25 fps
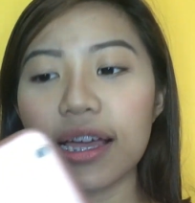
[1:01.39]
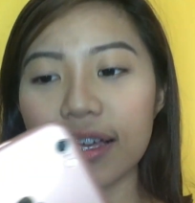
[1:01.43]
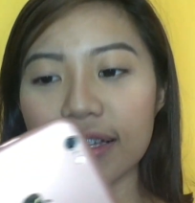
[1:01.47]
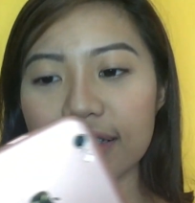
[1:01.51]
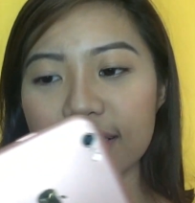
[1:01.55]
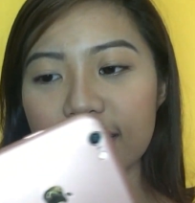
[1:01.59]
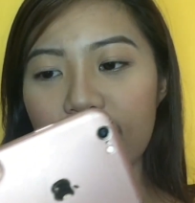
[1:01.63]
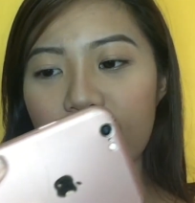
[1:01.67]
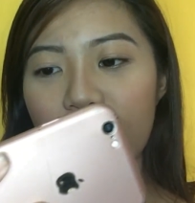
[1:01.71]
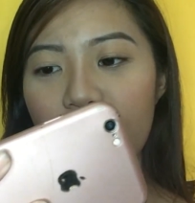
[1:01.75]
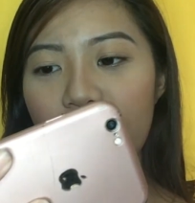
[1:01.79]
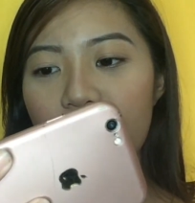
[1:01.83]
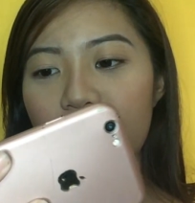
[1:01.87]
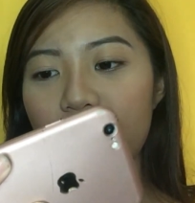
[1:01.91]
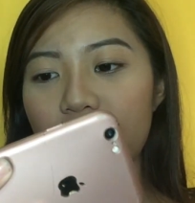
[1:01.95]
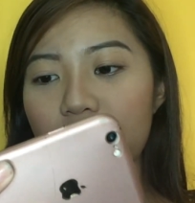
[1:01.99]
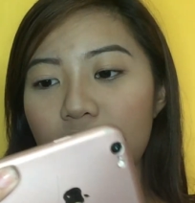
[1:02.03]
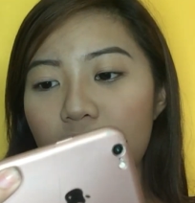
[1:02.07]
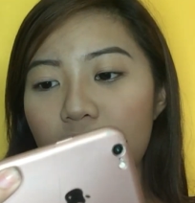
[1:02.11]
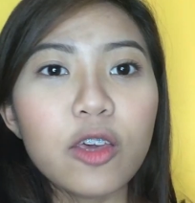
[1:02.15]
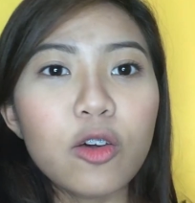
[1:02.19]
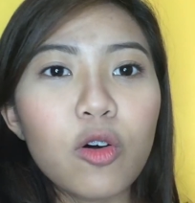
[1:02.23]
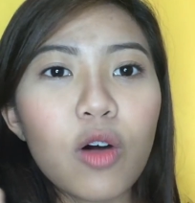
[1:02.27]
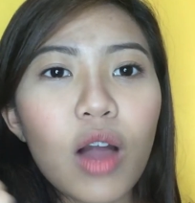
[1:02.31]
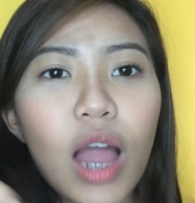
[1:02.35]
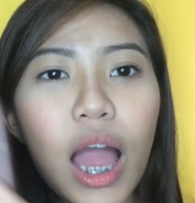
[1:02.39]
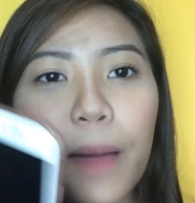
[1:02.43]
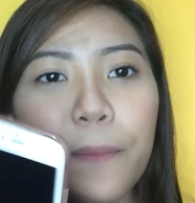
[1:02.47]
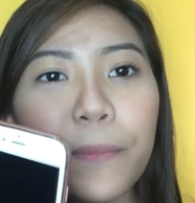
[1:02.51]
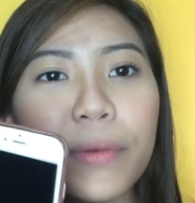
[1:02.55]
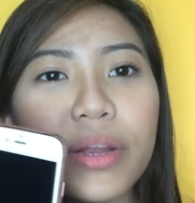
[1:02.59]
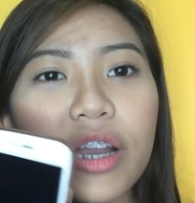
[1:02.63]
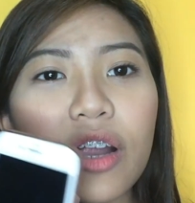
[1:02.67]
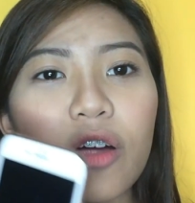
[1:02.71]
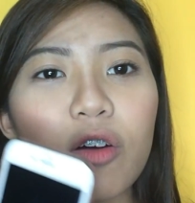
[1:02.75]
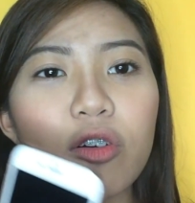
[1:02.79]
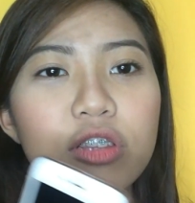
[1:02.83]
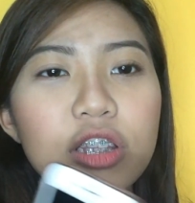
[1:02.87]
kasi yung
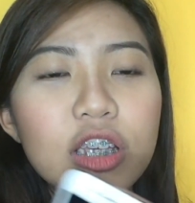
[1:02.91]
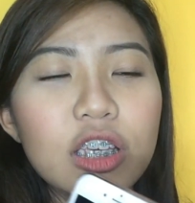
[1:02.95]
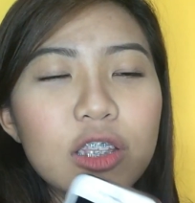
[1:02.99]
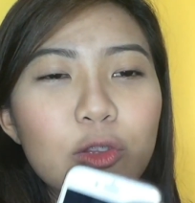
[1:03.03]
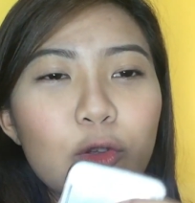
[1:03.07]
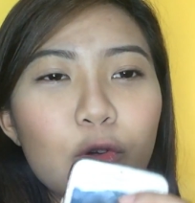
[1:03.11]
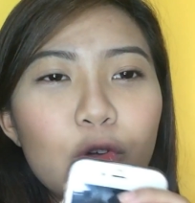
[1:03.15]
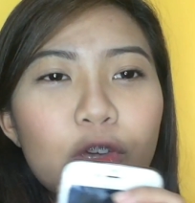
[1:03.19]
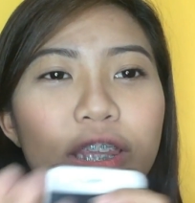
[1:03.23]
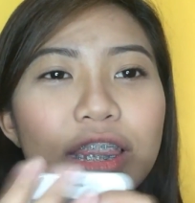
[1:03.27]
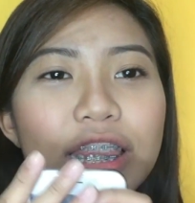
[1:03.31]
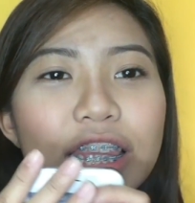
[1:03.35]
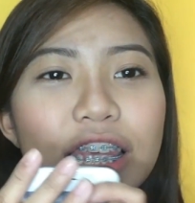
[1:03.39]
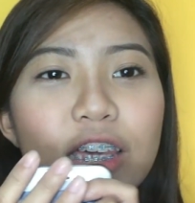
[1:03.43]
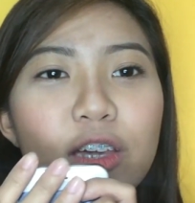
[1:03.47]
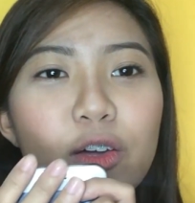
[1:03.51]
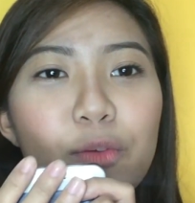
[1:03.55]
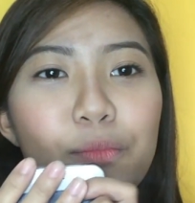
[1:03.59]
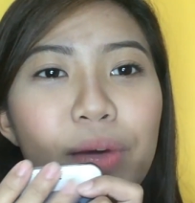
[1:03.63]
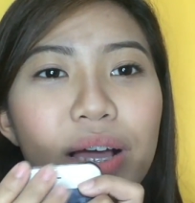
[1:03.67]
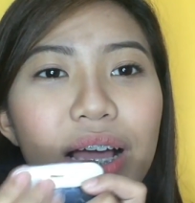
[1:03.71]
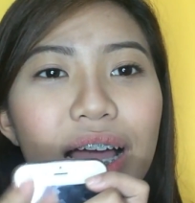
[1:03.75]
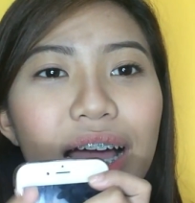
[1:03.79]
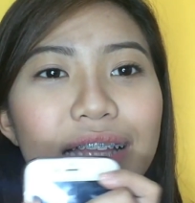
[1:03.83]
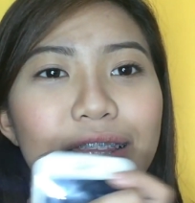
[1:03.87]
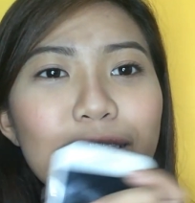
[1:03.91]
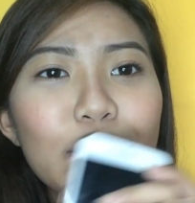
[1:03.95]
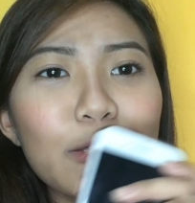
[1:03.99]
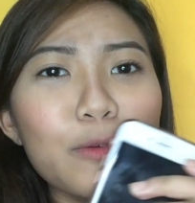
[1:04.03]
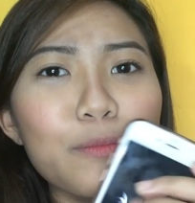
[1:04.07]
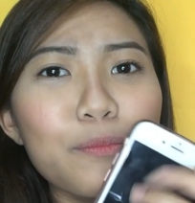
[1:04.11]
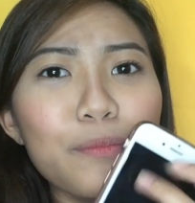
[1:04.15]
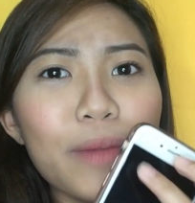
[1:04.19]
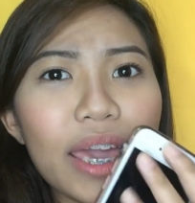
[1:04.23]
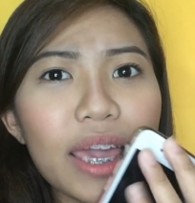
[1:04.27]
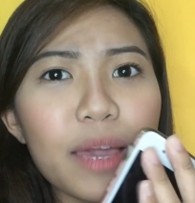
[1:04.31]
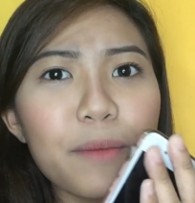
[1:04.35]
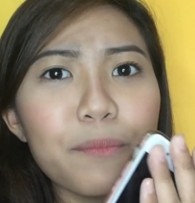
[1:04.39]
camera ko dito, hindi gumagana
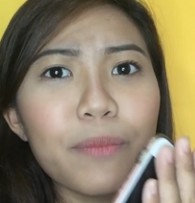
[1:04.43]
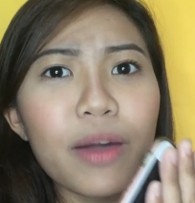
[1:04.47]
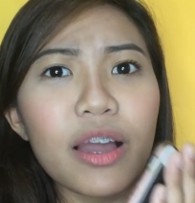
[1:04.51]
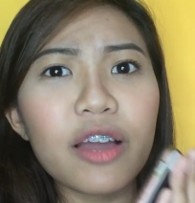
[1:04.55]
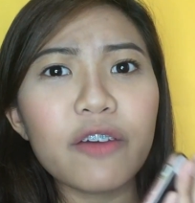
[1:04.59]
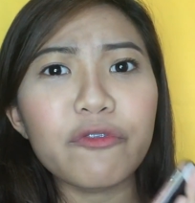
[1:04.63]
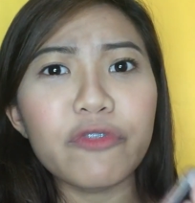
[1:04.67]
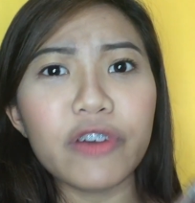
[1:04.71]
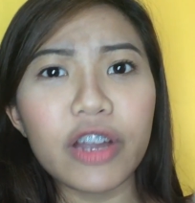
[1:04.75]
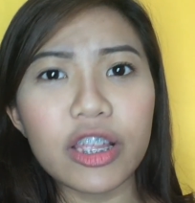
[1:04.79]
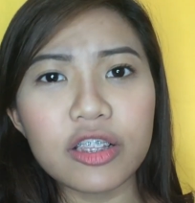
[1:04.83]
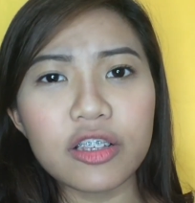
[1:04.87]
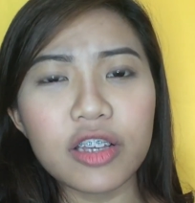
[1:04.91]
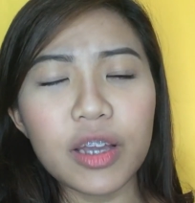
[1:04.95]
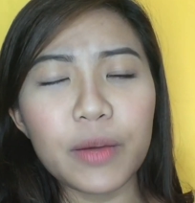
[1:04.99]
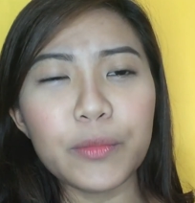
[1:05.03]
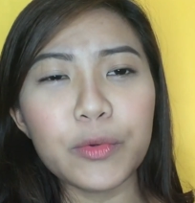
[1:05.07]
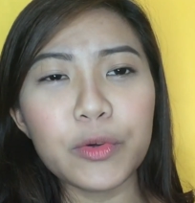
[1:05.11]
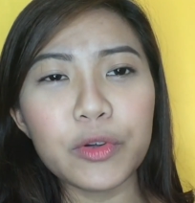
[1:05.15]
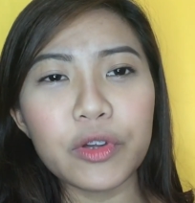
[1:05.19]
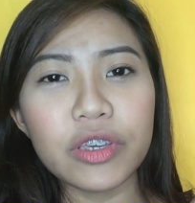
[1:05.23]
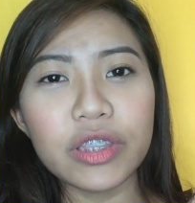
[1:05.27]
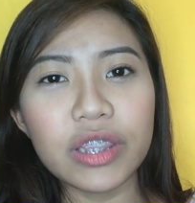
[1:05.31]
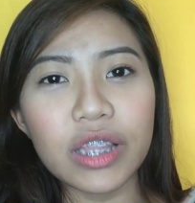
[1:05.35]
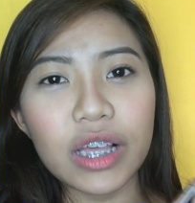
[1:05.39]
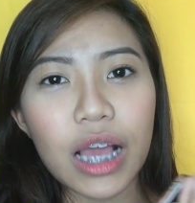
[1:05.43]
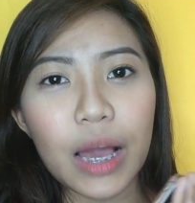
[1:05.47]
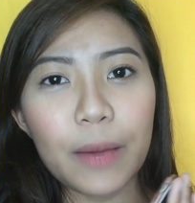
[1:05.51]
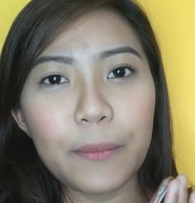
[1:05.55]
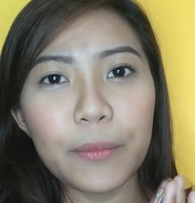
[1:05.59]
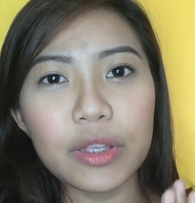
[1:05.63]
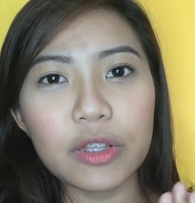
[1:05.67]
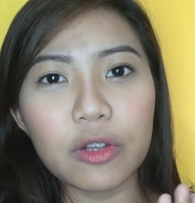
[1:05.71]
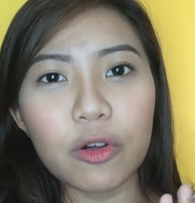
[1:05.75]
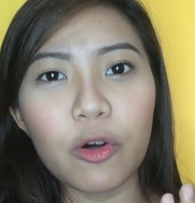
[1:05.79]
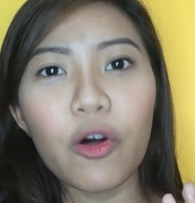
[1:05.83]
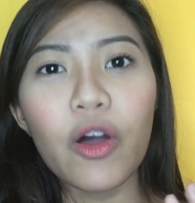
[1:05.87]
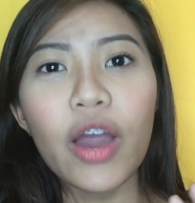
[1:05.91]
yung mic pag front cam yung
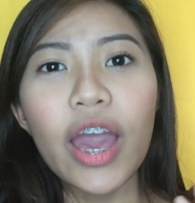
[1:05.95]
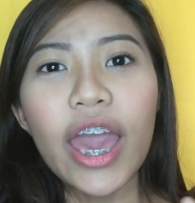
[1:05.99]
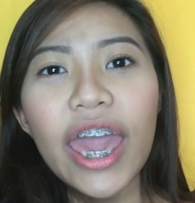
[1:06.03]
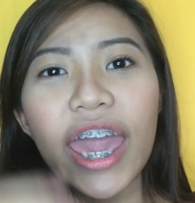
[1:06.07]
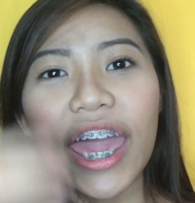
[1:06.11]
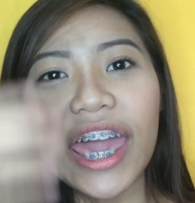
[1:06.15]
ginagamit ko.